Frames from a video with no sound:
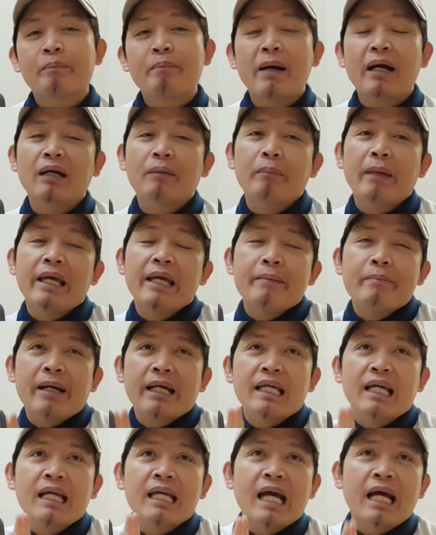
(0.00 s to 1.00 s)
Pag may
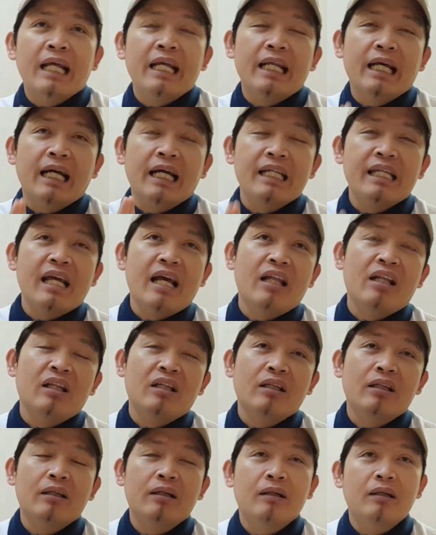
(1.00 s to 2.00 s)
mangyayari na
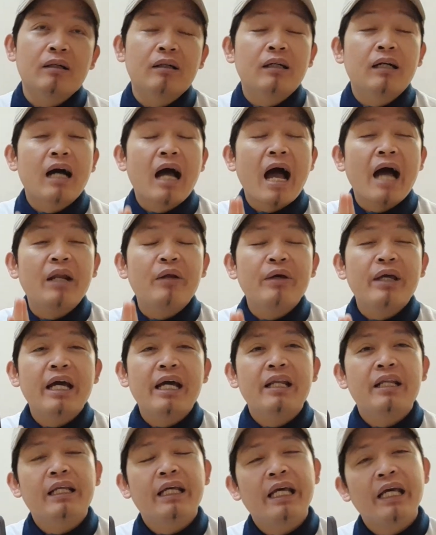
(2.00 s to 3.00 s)
ganyan, ano
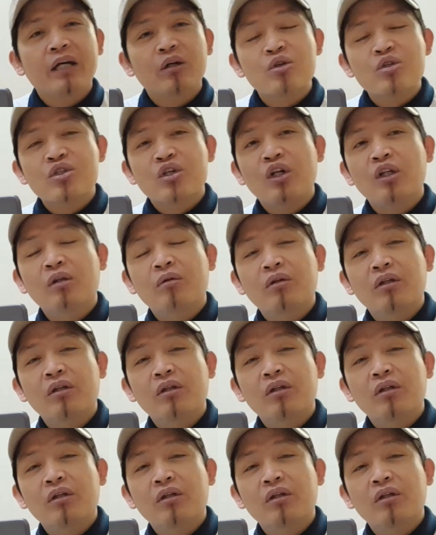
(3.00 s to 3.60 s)
yan, i-consult